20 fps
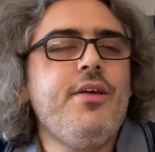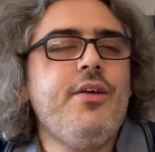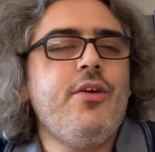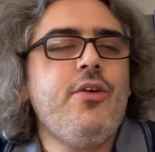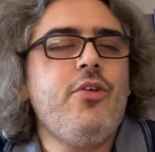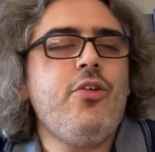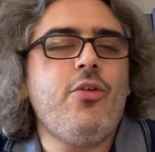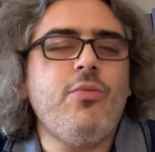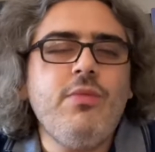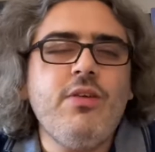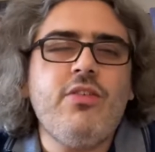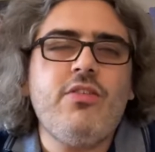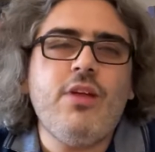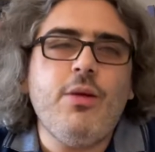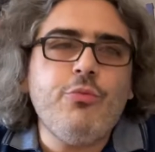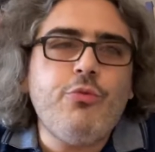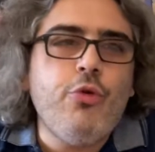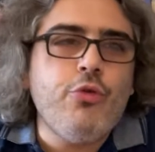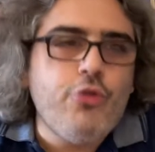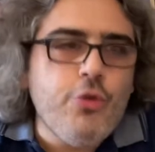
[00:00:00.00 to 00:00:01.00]
Şimdi
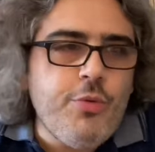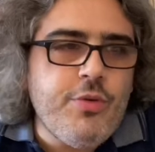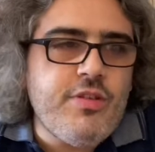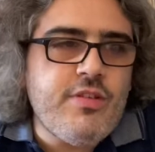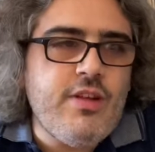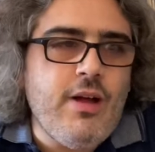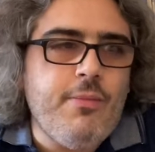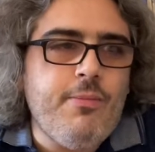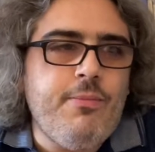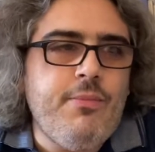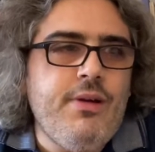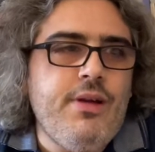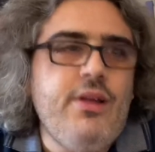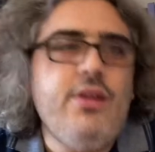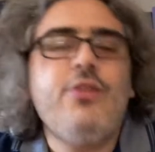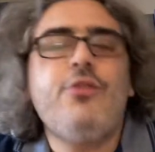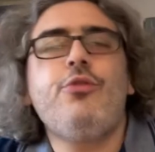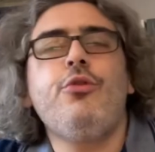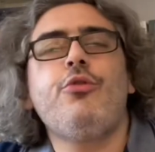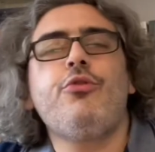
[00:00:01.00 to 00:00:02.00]
kitap kötü bir kitap mı
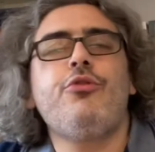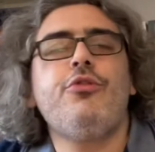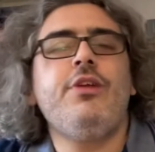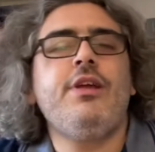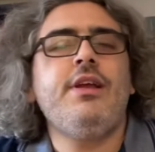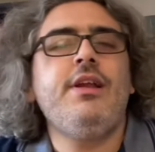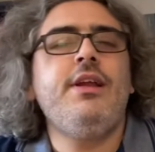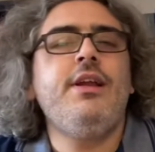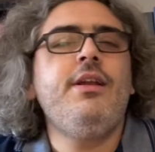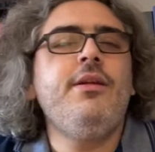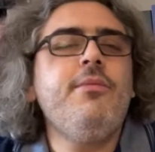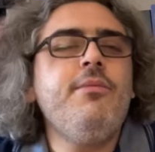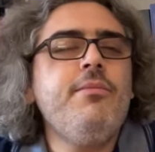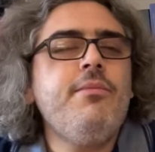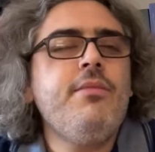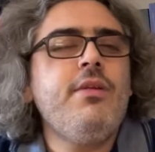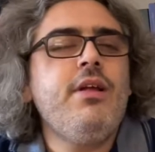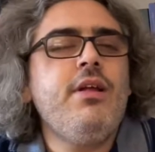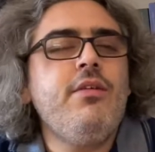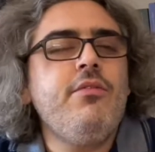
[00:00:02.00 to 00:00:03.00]
sorusuna gelelim.
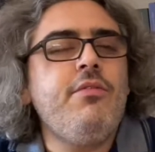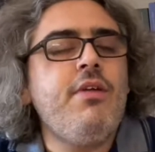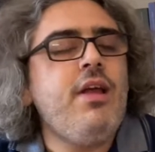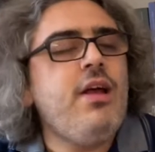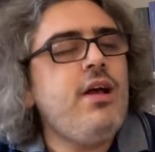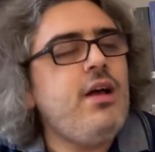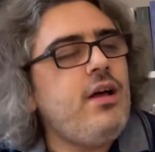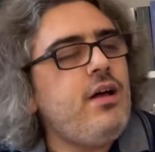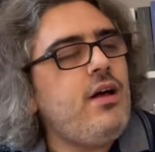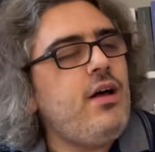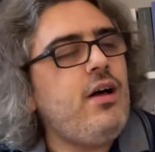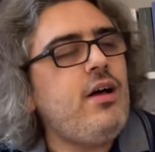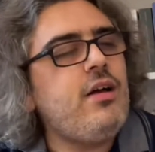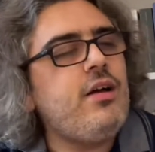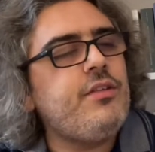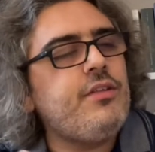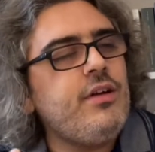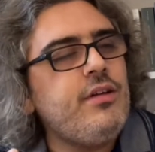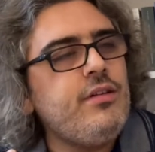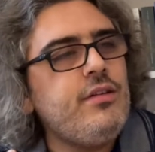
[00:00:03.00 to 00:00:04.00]
Veya
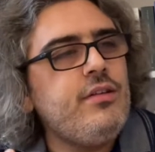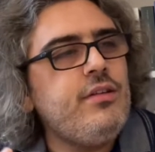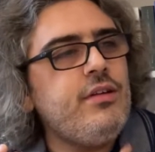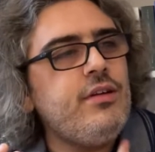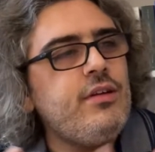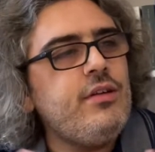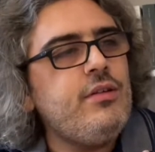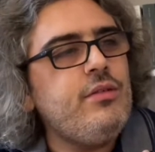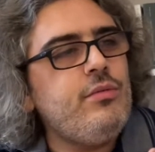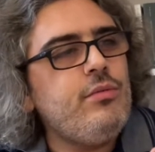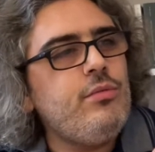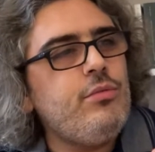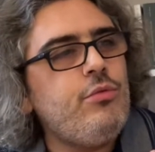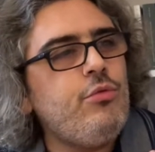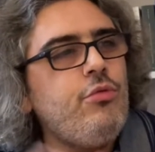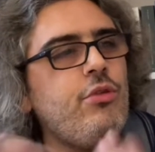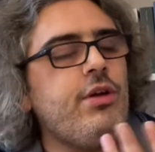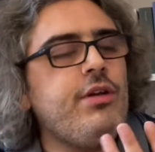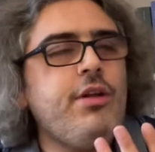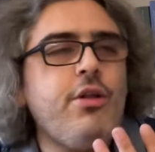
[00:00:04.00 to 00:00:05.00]
hakikaten e,
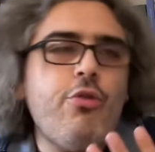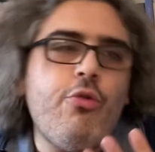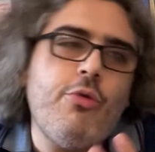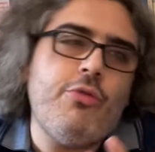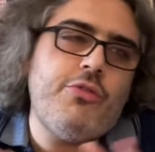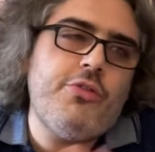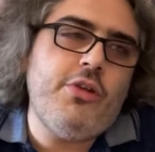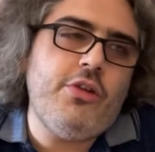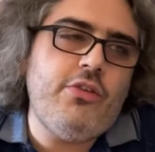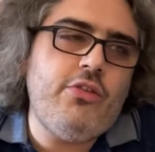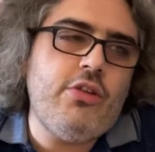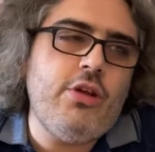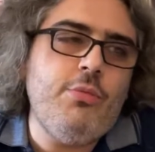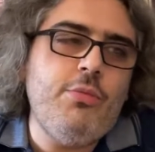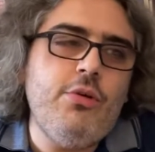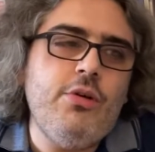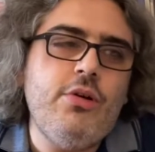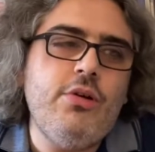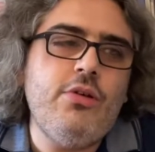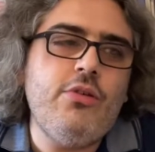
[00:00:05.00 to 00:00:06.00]
dünyanın en çok satan
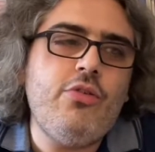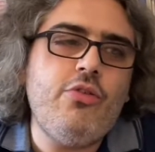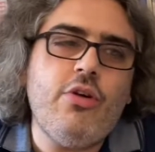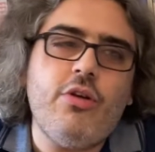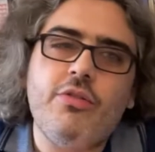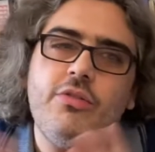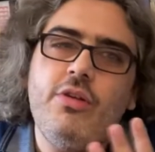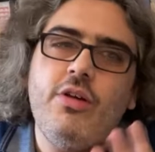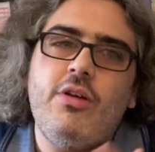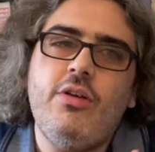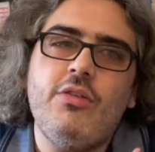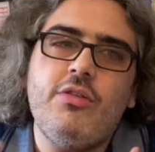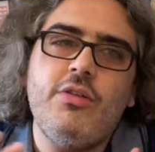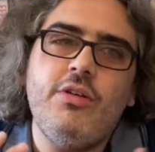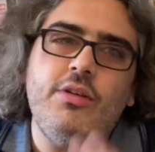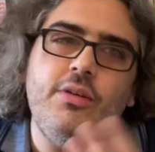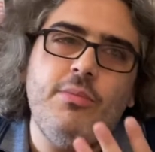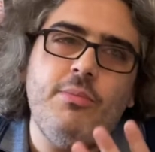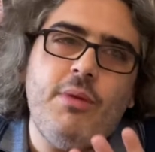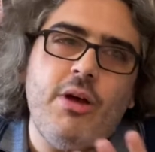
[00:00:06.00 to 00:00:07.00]
kitabı, Charles
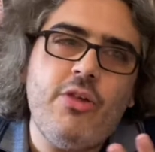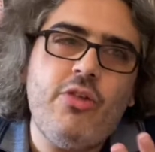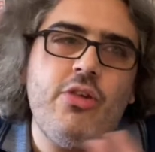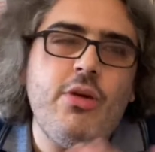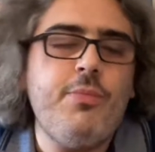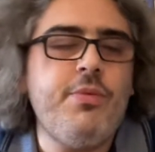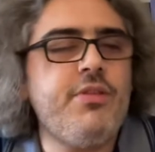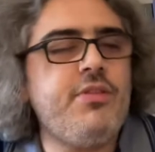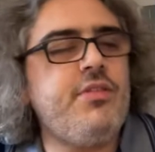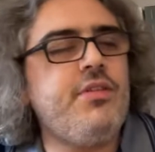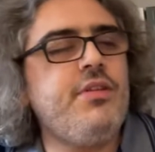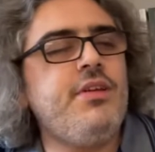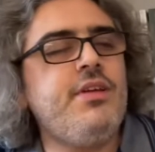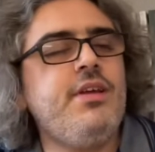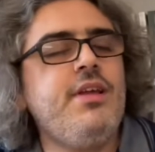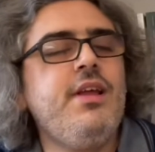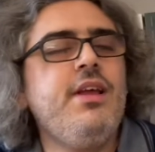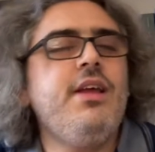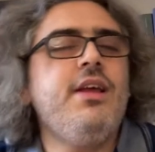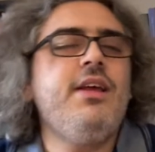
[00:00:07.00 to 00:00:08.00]
Dickens'ın başyapıtı
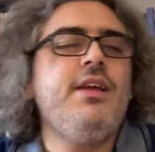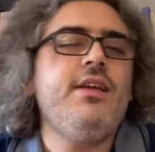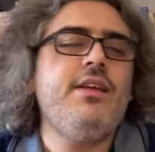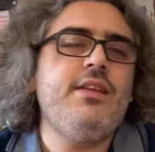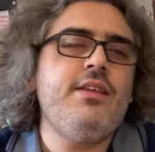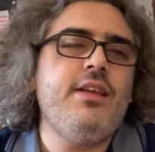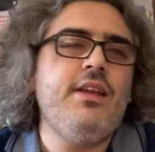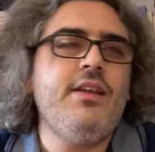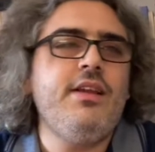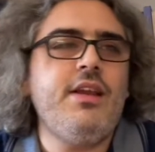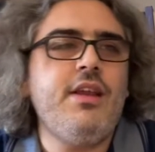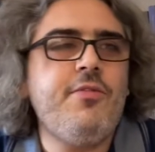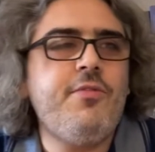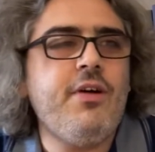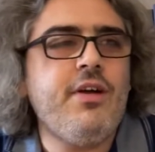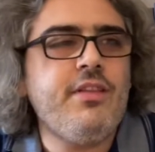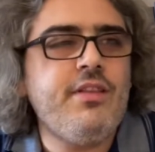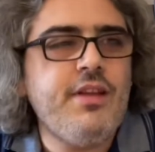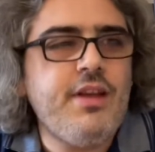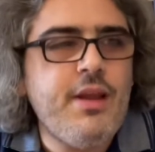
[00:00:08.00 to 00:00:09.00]
denilen
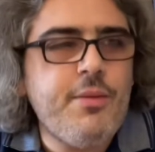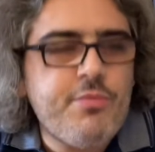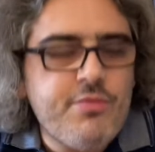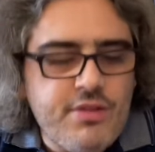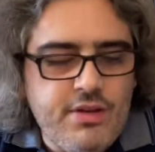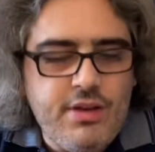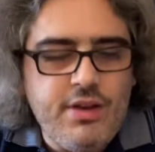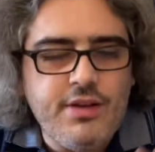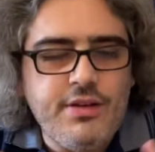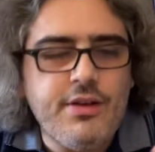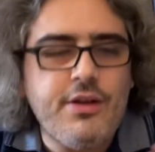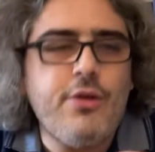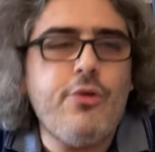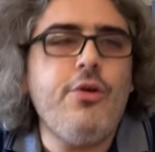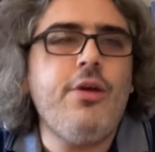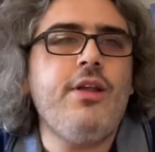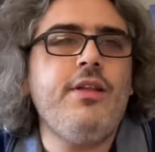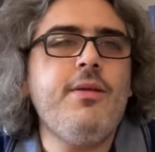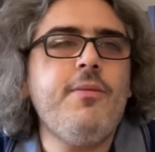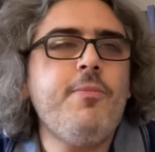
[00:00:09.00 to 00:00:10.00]
ifadeleri hepsini yan yana
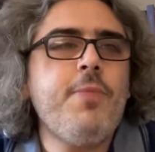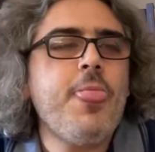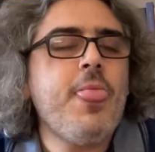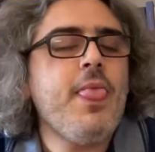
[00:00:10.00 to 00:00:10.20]
koyalım.